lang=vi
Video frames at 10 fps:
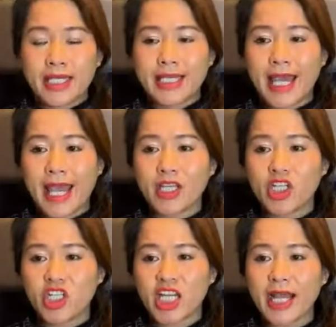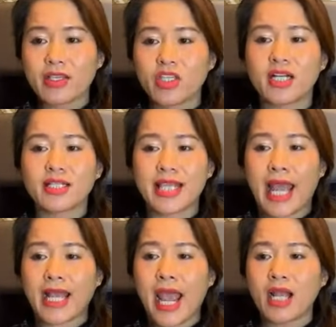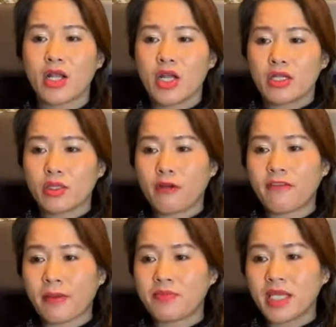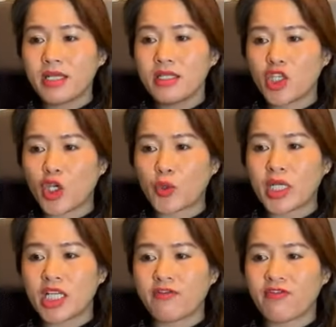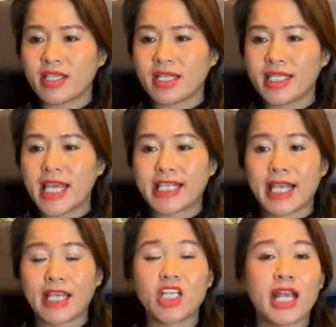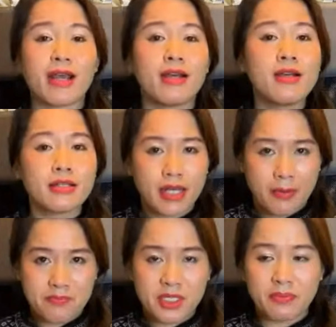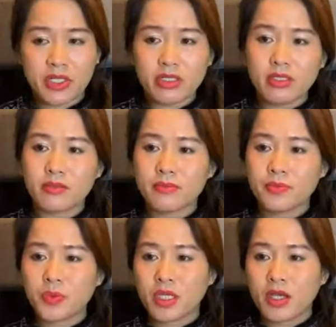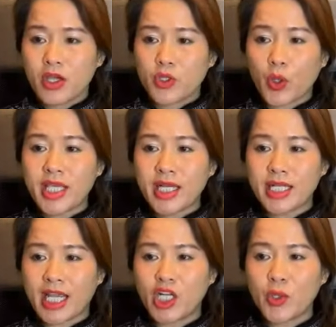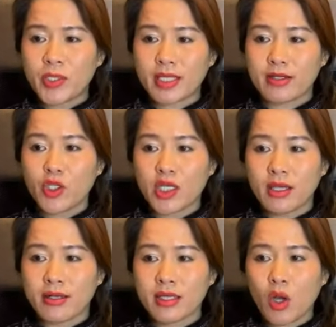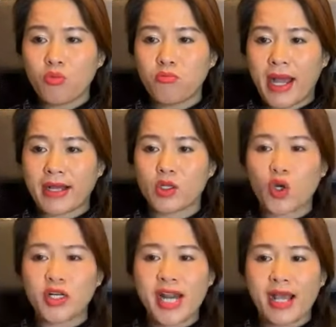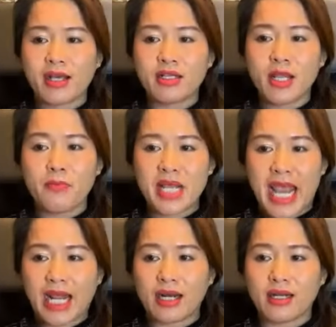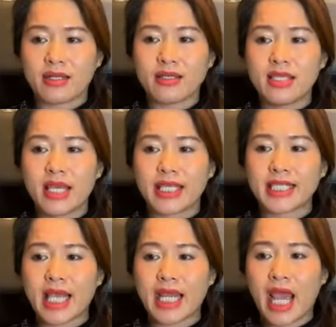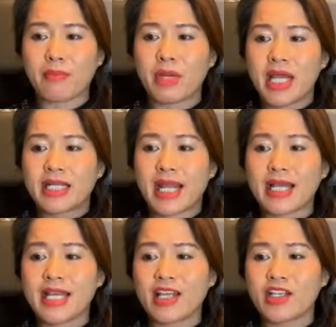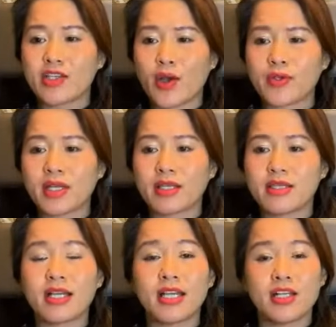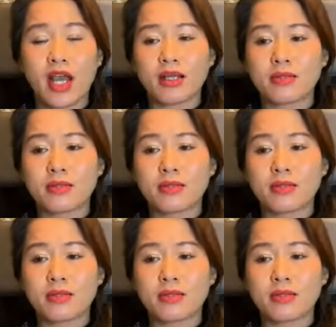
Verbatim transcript: kẻ sát nhân tàn ác tội phạm chính chịu trách nhiệm về những gì xảy ra hơn 50 năm trước tội danh này nếu xử cho thật công bằng còn nặng hơn gấp ngàn lần những gì Saddam đã gây cho nhân dân Iraq